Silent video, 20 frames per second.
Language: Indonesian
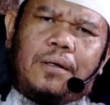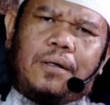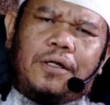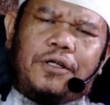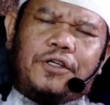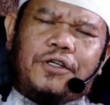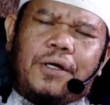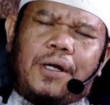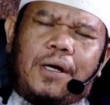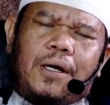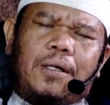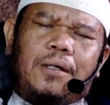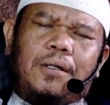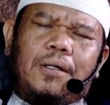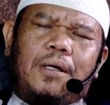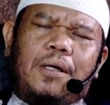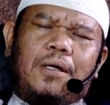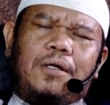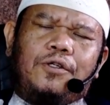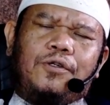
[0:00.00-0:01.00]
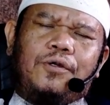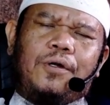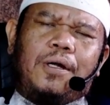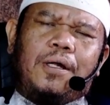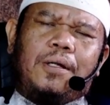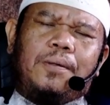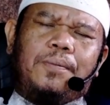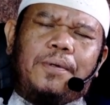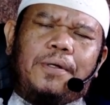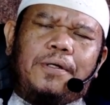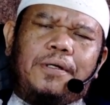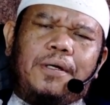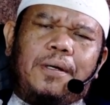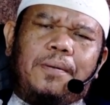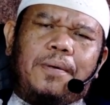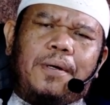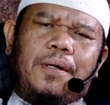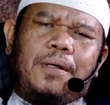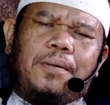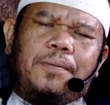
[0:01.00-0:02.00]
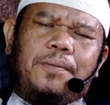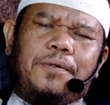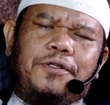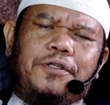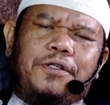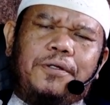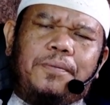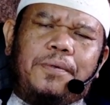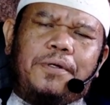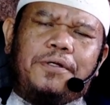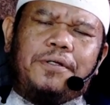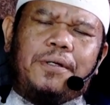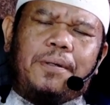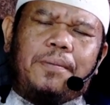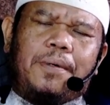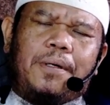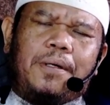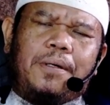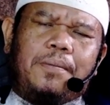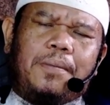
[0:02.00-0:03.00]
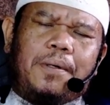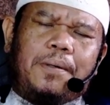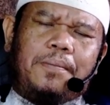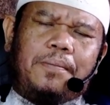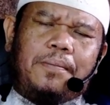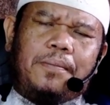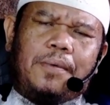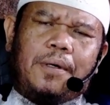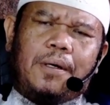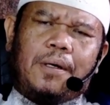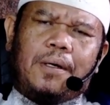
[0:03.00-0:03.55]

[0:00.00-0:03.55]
disyaratkan sholat berjamaah di masjid bersama imam